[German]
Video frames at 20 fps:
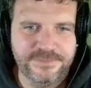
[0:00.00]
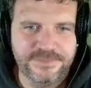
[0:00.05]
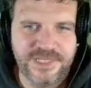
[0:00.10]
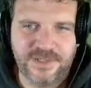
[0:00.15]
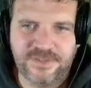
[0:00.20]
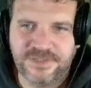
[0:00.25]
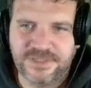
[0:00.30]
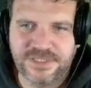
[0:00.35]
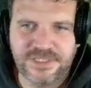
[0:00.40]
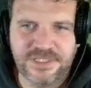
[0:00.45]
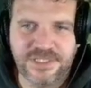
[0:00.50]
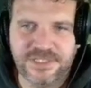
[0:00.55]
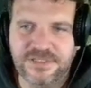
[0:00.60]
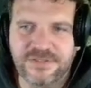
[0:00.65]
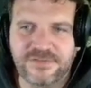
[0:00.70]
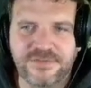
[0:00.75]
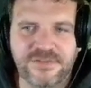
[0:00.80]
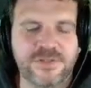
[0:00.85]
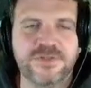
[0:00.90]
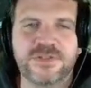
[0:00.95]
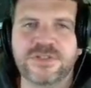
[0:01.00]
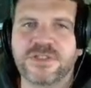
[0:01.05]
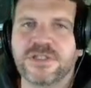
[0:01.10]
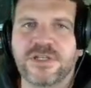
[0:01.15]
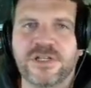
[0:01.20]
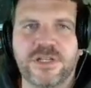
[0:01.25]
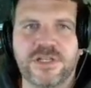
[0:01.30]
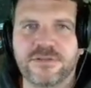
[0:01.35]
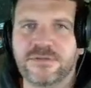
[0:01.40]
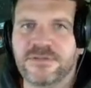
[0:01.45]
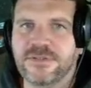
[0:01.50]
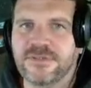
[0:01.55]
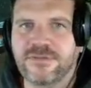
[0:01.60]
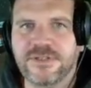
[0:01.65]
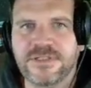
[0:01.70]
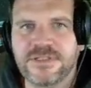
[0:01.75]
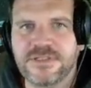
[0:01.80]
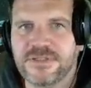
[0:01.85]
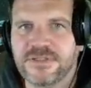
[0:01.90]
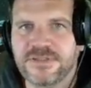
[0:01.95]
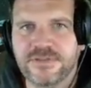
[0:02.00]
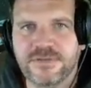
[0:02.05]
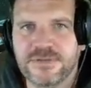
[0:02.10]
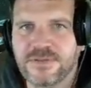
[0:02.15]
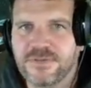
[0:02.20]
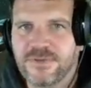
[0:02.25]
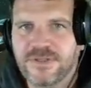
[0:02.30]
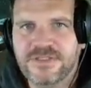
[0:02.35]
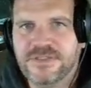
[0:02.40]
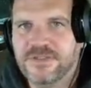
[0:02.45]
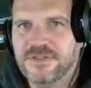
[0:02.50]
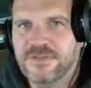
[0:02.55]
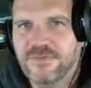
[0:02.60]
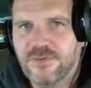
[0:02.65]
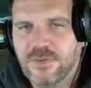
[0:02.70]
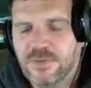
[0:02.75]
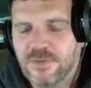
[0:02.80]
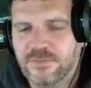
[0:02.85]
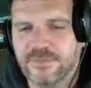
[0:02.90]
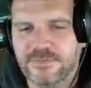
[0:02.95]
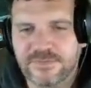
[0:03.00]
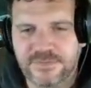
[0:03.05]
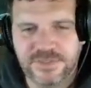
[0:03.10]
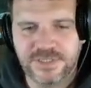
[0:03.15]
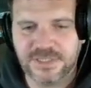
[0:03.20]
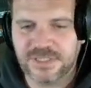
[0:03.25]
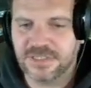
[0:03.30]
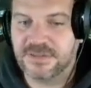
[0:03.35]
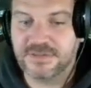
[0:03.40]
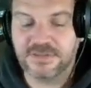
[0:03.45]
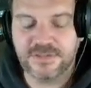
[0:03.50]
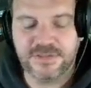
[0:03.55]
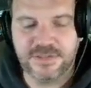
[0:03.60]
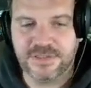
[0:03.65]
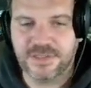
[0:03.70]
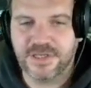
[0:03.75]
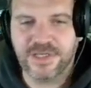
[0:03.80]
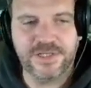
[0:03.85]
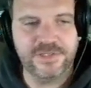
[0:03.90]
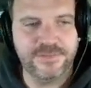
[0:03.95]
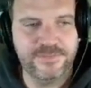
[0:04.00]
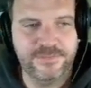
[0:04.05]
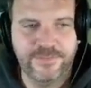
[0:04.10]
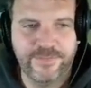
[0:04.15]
Aber ich krieg die Videos nicht rein. Ich weiß nicht, ich weiß nicht warum. Ich krieg sie nicht rein.